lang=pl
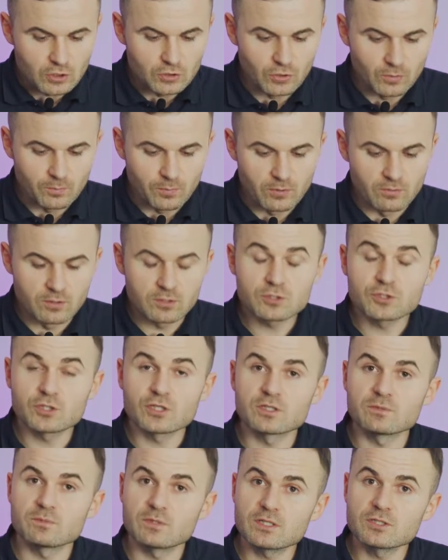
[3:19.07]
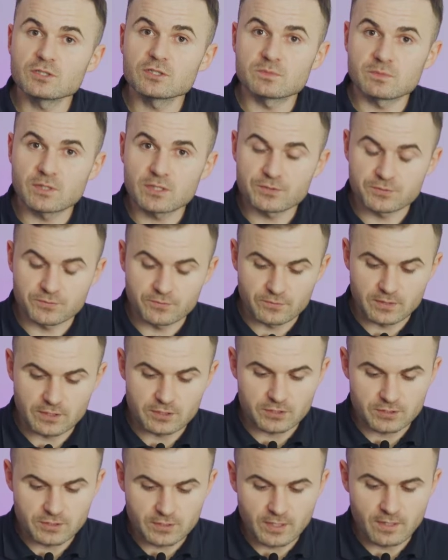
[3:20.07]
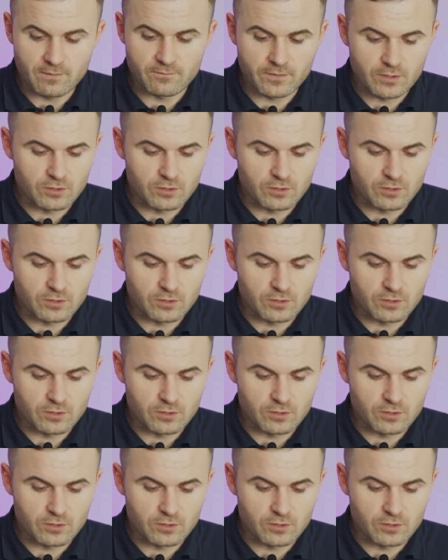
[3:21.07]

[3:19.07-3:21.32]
Do połączeń miedzi z miedzią właśnie